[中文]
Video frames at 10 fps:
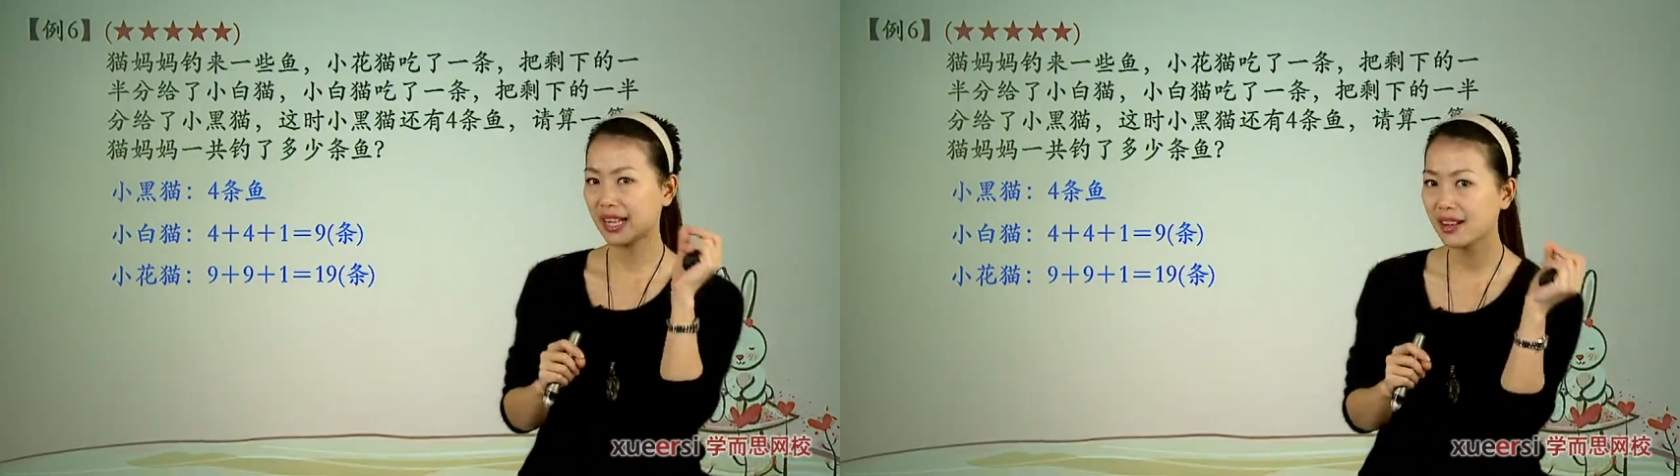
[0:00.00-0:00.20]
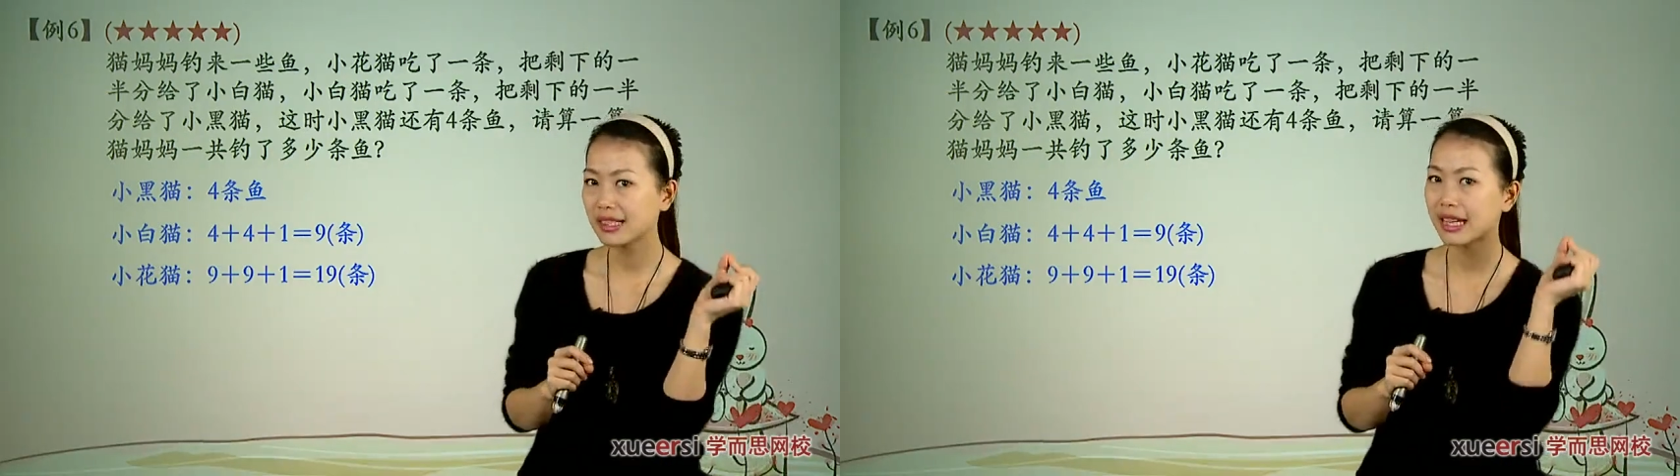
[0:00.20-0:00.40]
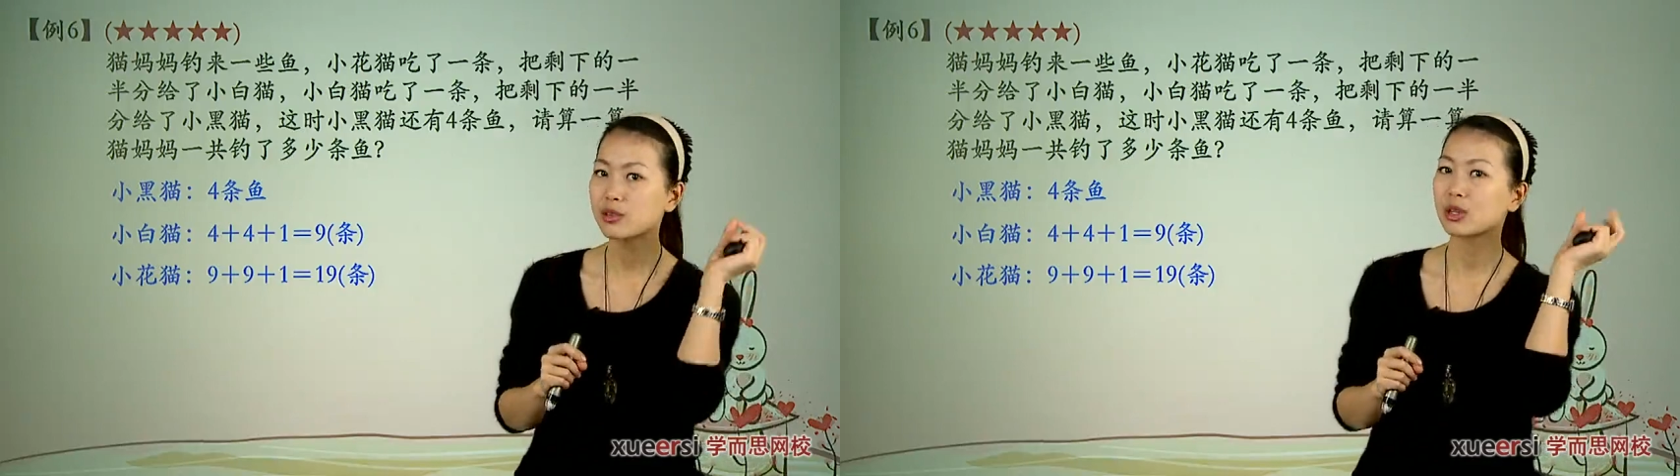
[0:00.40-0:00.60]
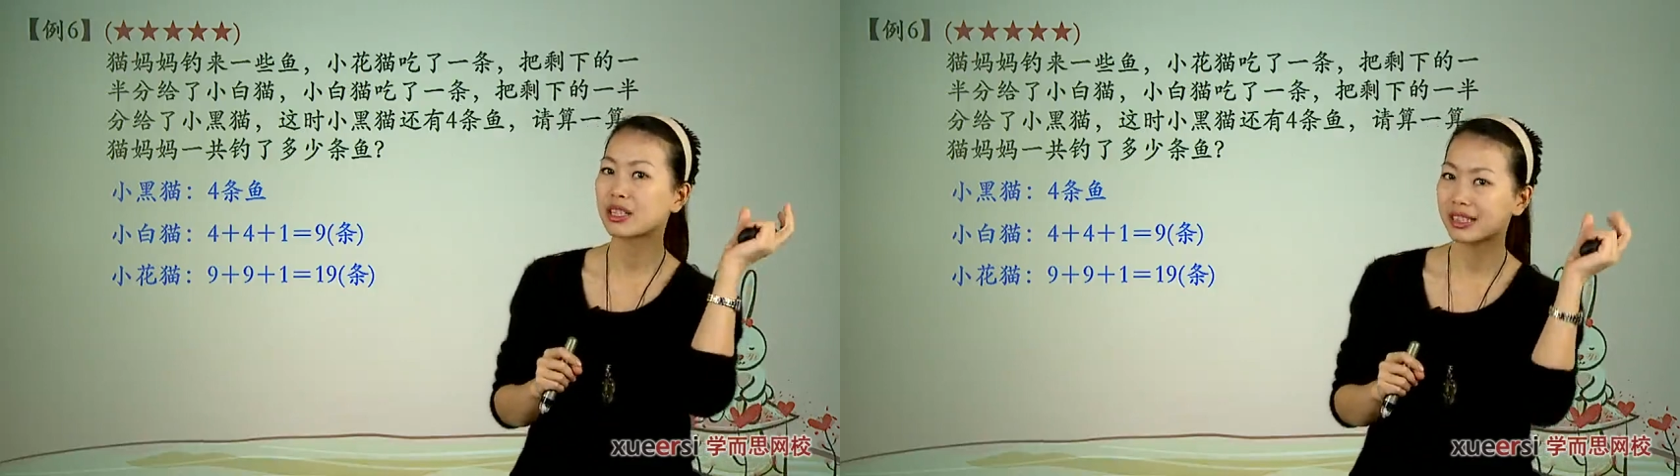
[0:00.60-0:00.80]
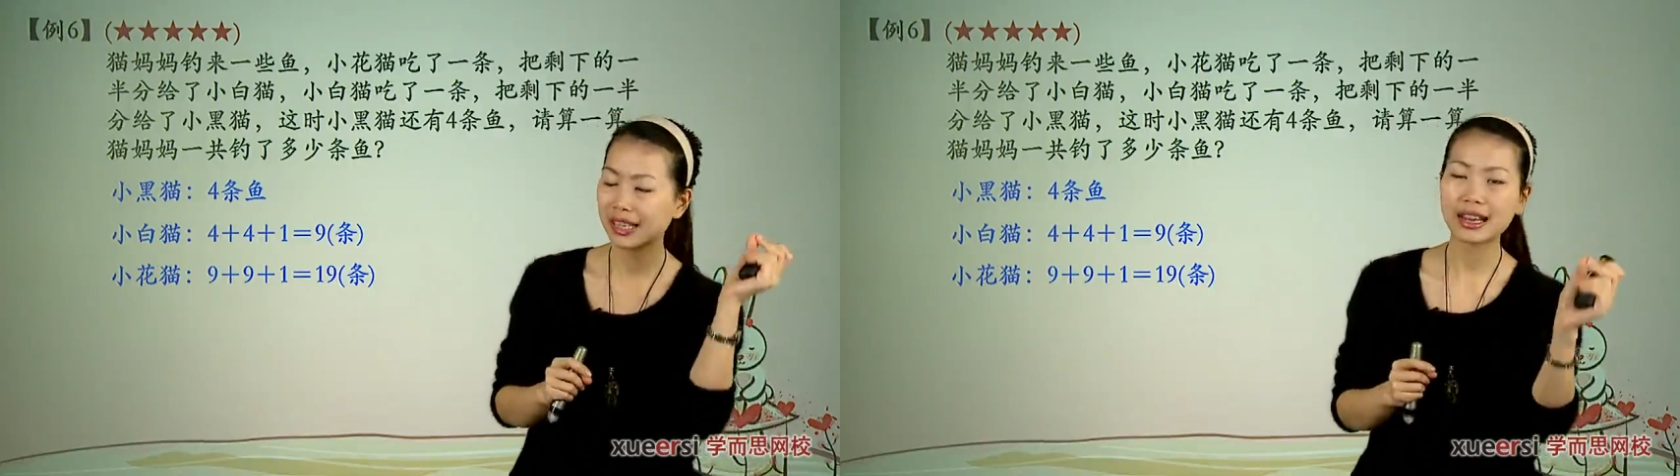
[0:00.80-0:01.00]
刚才学
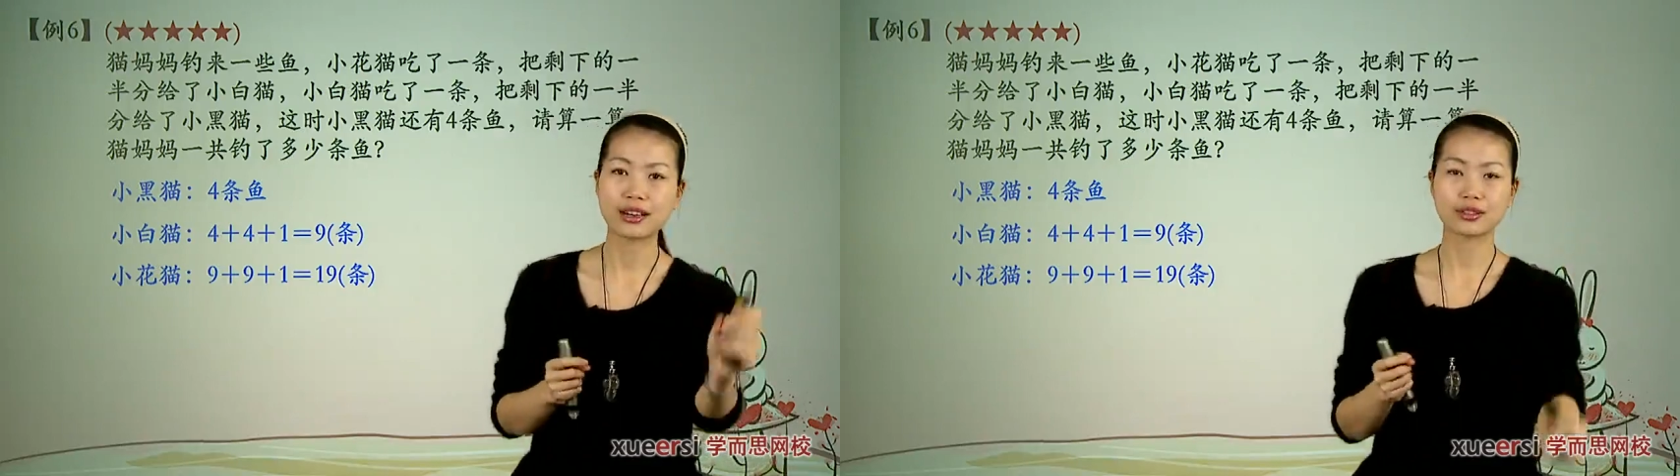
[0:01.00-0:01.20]
的那两